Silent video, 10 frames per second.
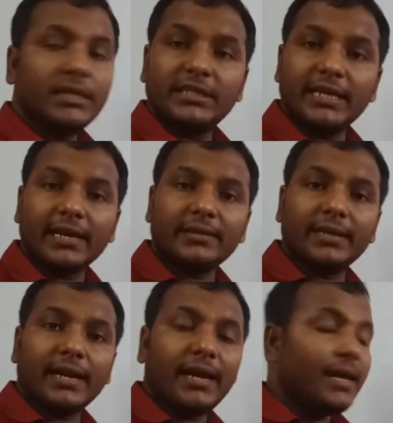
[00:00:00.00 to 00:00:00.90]

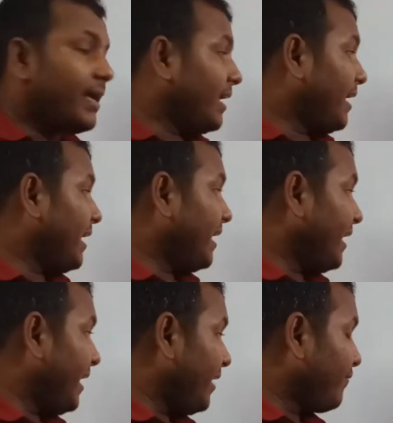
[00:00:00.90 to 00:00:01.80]
শিক্ষার্থীরা
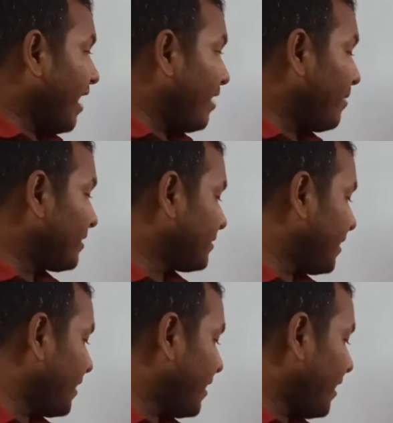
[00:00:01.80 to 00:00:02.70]
এই ফাইভ এক্স
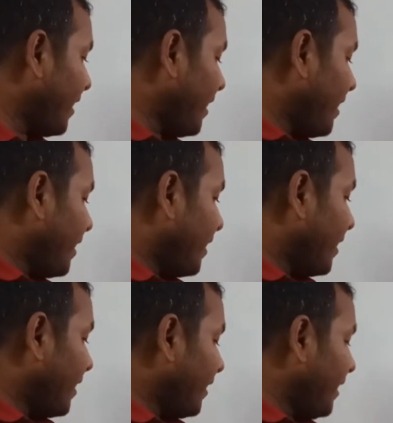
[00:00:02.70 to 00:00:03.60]
থেকে
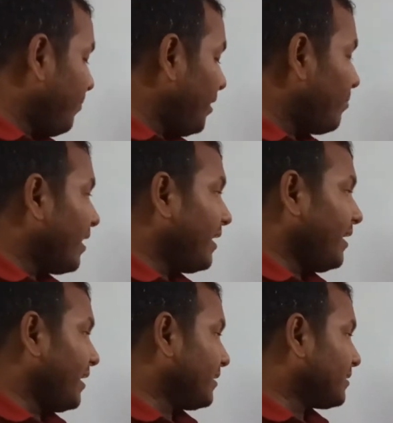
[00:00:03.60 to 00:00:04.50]
ইপি e বা
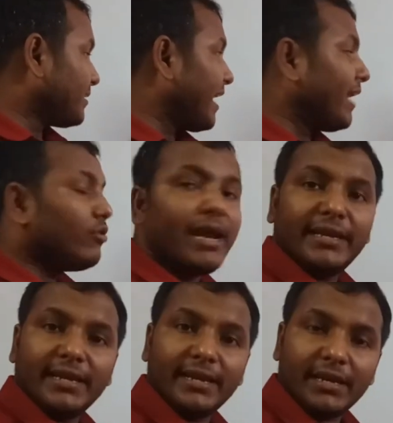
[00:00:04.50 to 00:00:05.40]
ইএস কেন
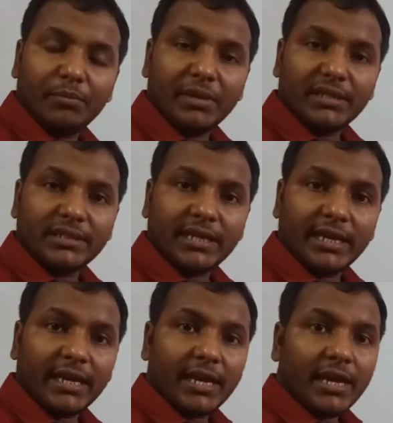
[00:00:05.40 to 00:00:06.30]
নাইনটি ডিগ্রি পিছিয়ে
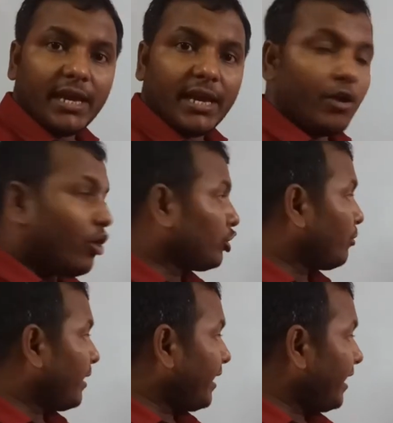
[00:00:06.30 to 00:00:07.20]

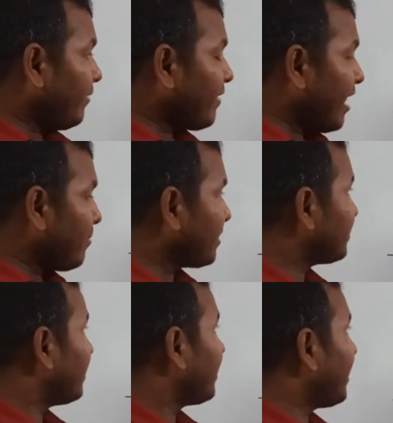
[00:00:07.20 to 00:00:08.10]
অথবা এই ফাইভ এক্স
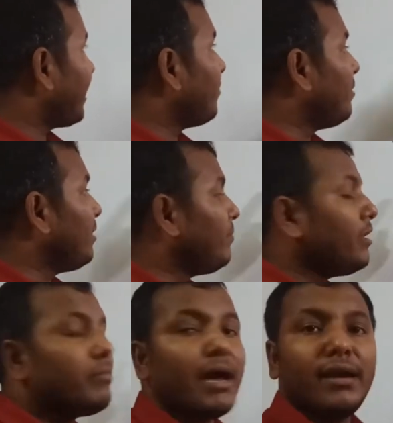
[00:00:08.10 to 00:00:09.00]
থেকে এই
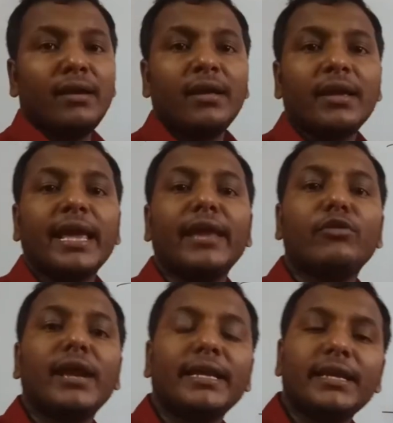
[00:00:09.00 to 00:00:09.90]
ভিপির মান কেন
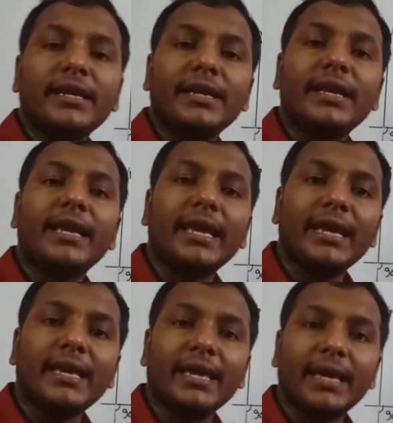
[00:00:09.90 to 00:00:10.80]
নাইনটি ডিগ্রি
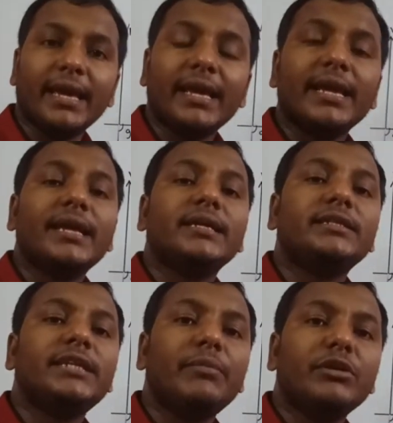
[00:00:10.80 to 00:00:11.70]
এগিয়ে
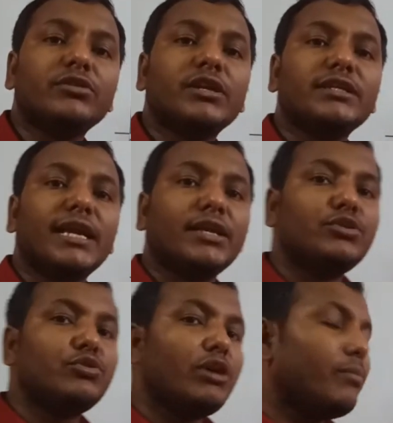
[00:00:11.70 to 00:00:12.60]
সেই বিষয়টা জানার
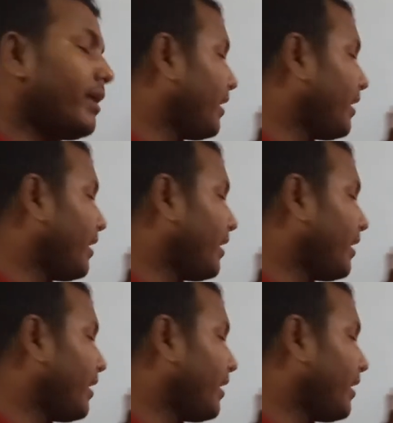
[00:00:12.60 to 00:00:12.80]
জন্য আমরা